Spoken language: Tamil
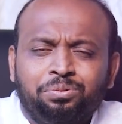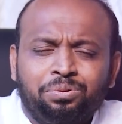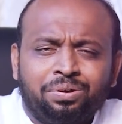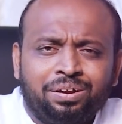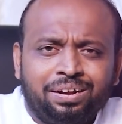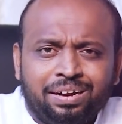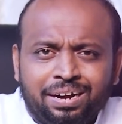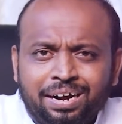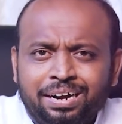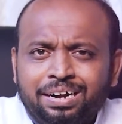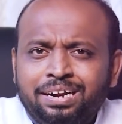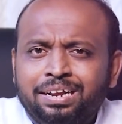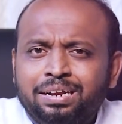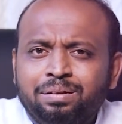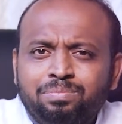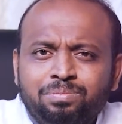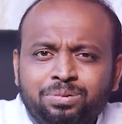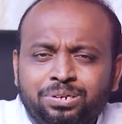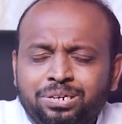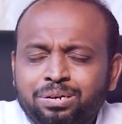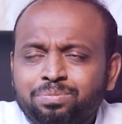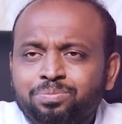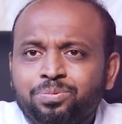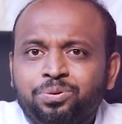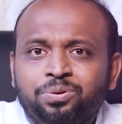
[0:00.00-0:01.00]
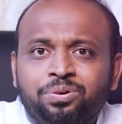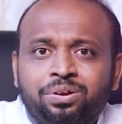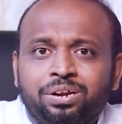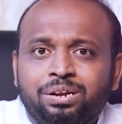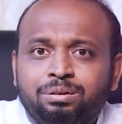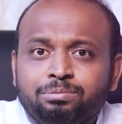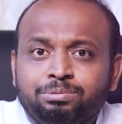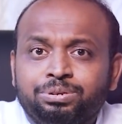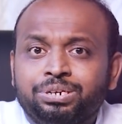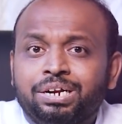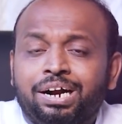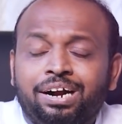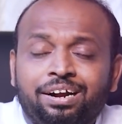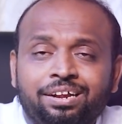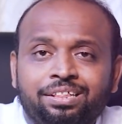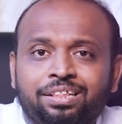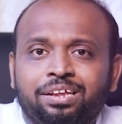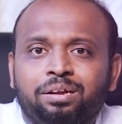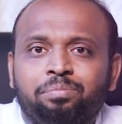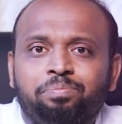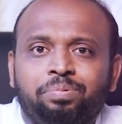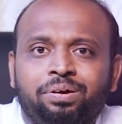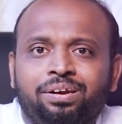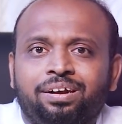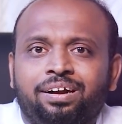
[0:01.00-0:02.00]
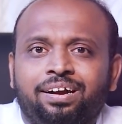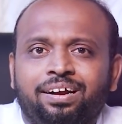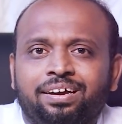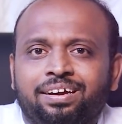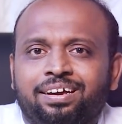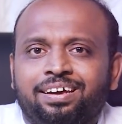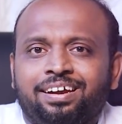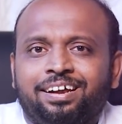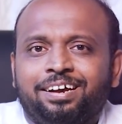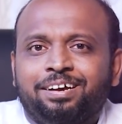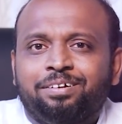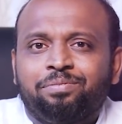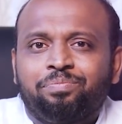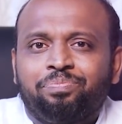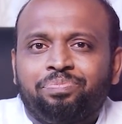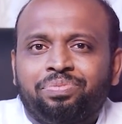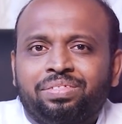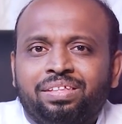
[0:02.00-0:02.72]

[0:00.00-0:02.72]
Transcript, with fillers: ஒரு ரெண்டு நிமிஷம் மூணு நிமிஷம் அழுதுருப்பேன் நினைக்கிறேன்